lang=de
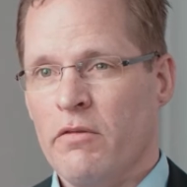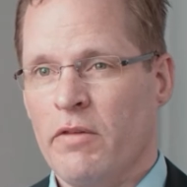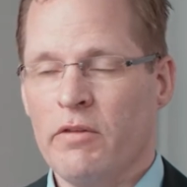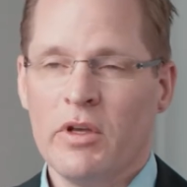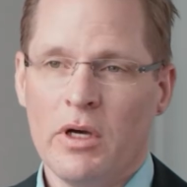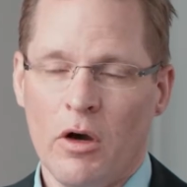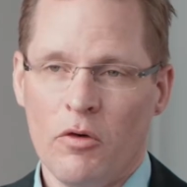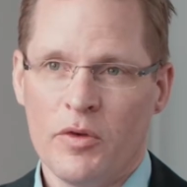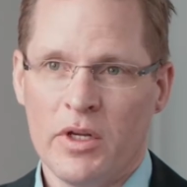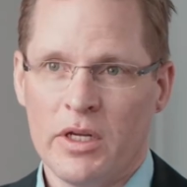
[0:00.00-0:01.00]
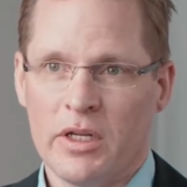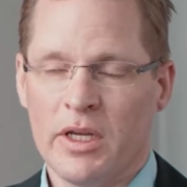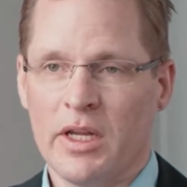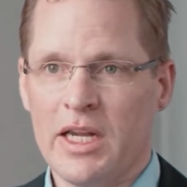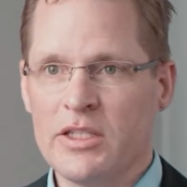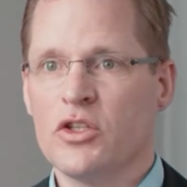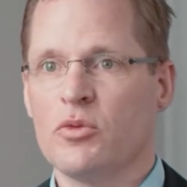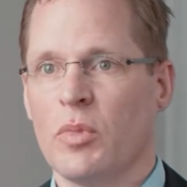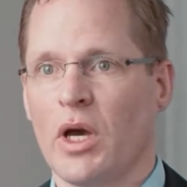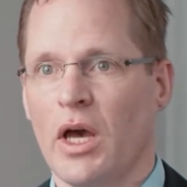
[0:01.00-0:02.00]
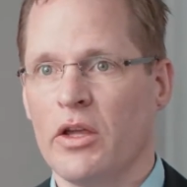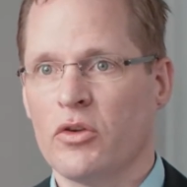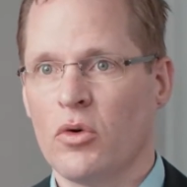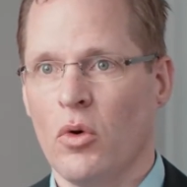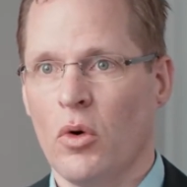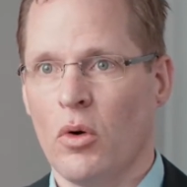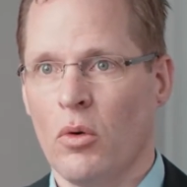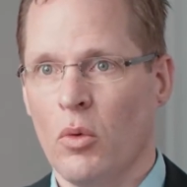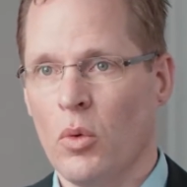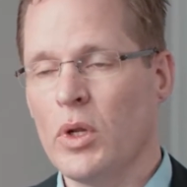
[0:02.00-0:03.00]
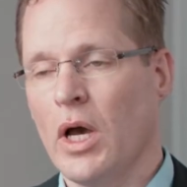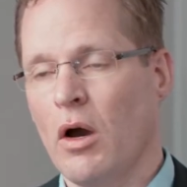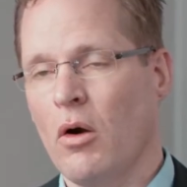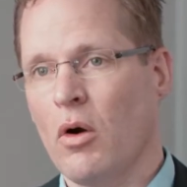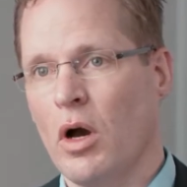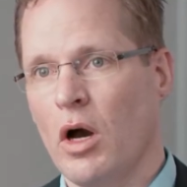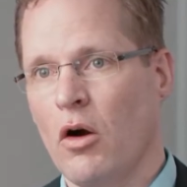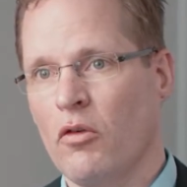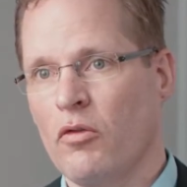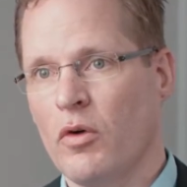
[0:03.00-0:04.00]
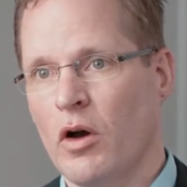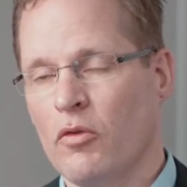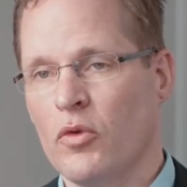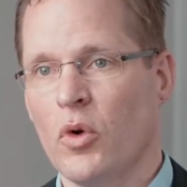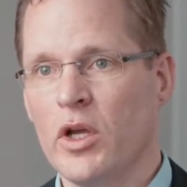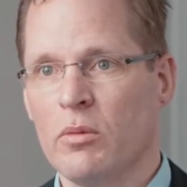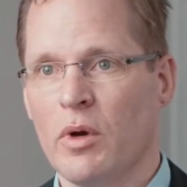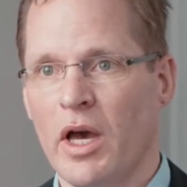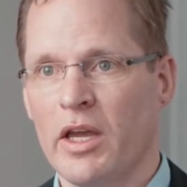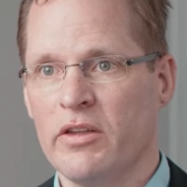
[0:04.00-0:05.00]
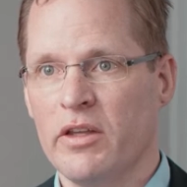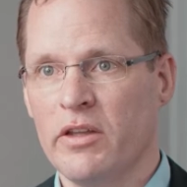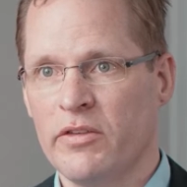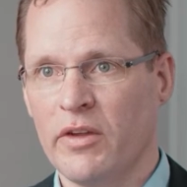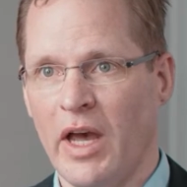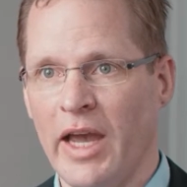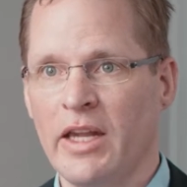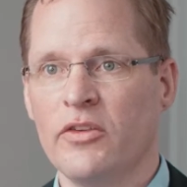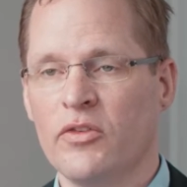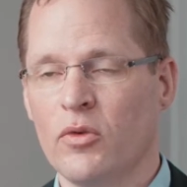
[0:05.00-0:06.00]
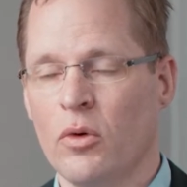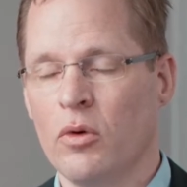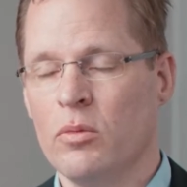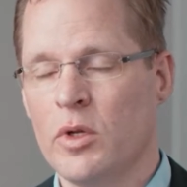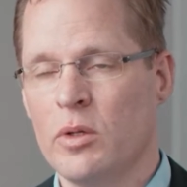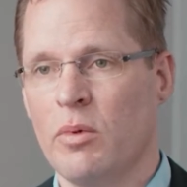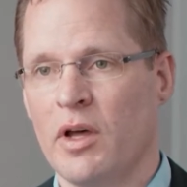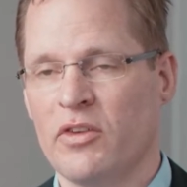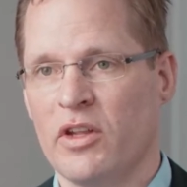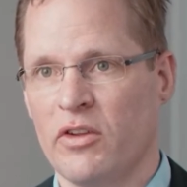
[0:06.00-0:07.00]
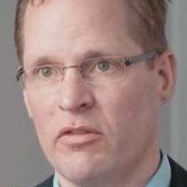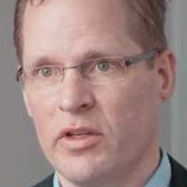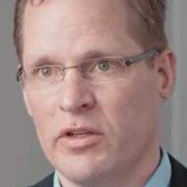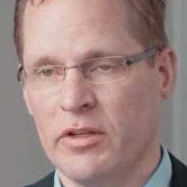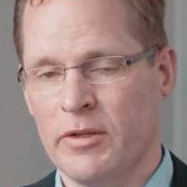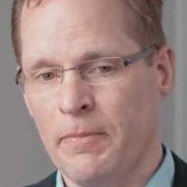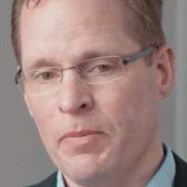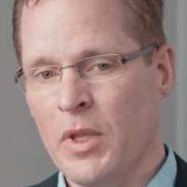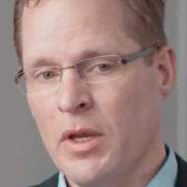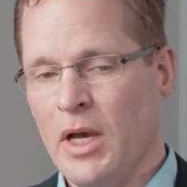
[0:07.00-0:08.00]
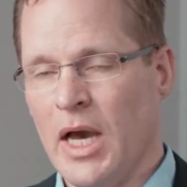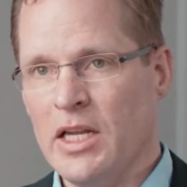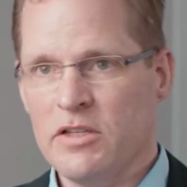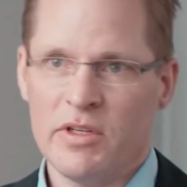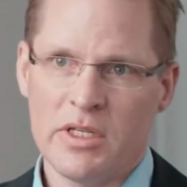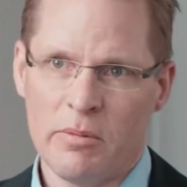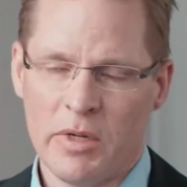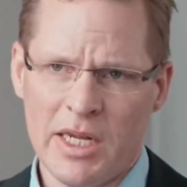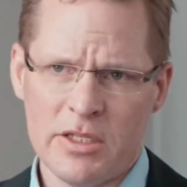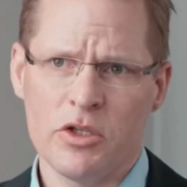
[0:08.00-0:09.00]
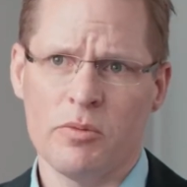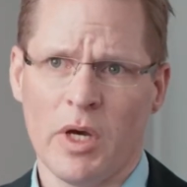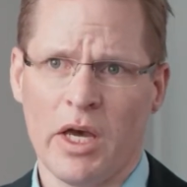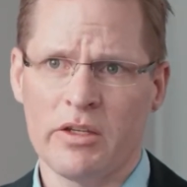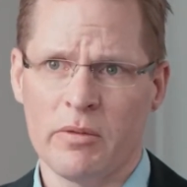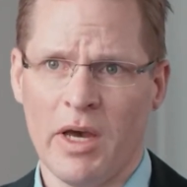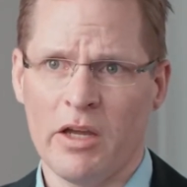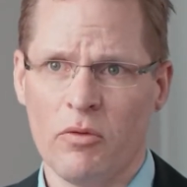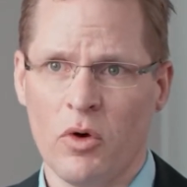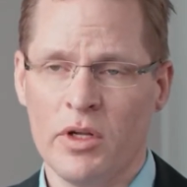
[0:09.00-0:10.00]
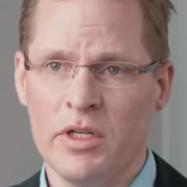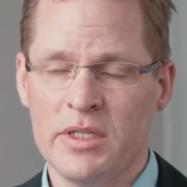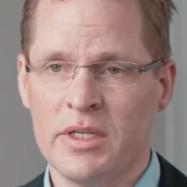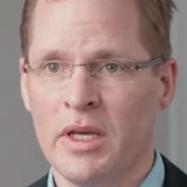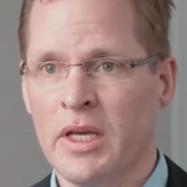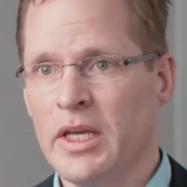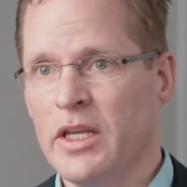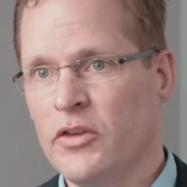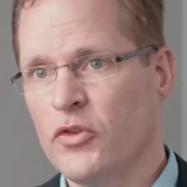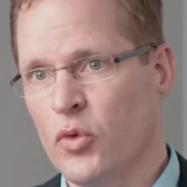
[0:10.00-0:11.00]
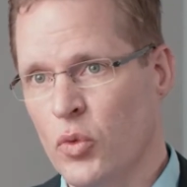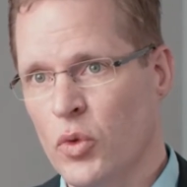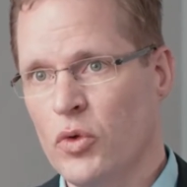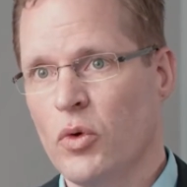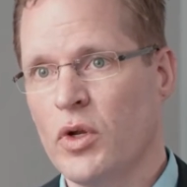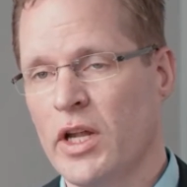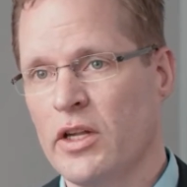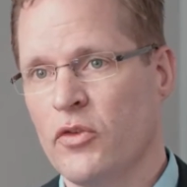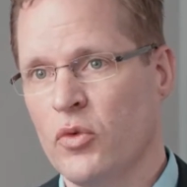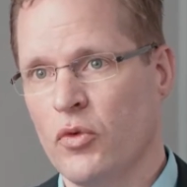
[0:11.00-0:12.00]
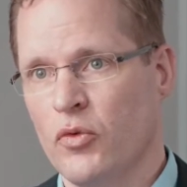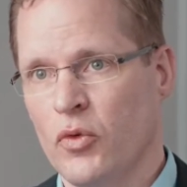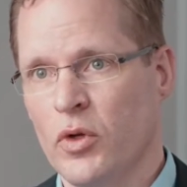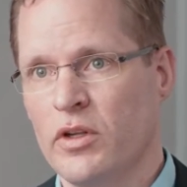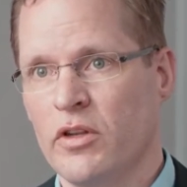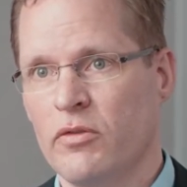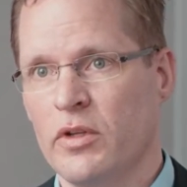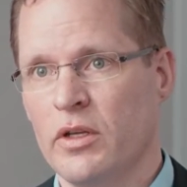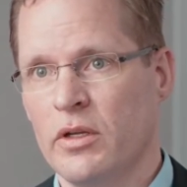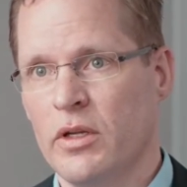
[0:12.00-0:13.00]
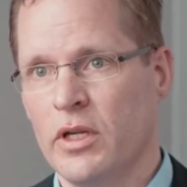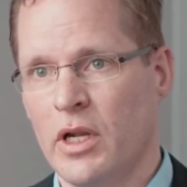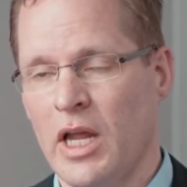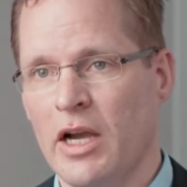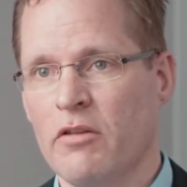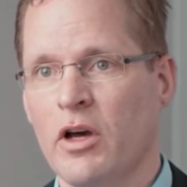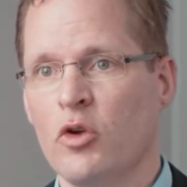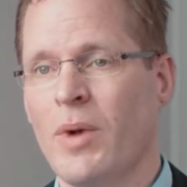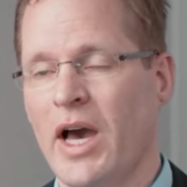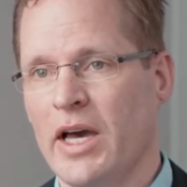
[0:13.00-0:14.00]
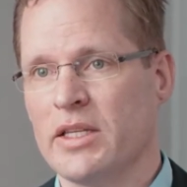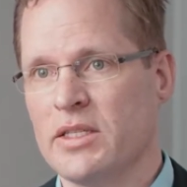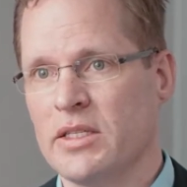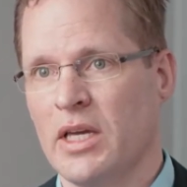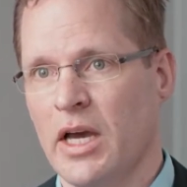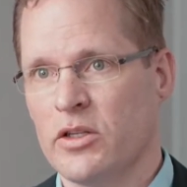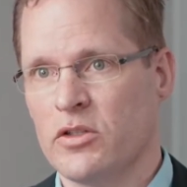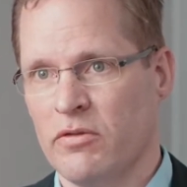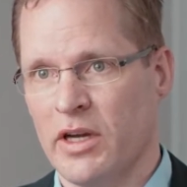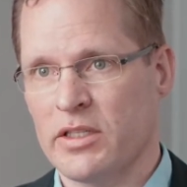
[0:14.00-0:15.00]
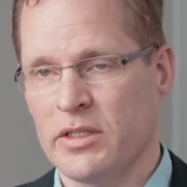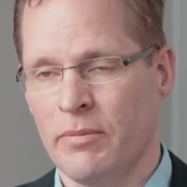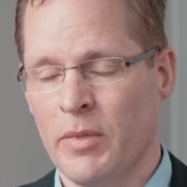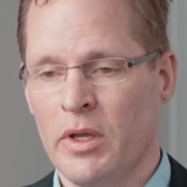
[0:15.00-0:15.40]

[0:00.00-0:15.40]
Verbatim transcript: Wenn wir auf den klassischen Bereich gucken oder auch auf, auf neue Bereiche, ist eines unmittelbar sehr, sehr wichtig. Alles, was in dem klassischen Bereich gemacht worden ist, ist gut und hat dazu geführt, dass wir in der Lage waren, über 80 Jahre zu wachsen.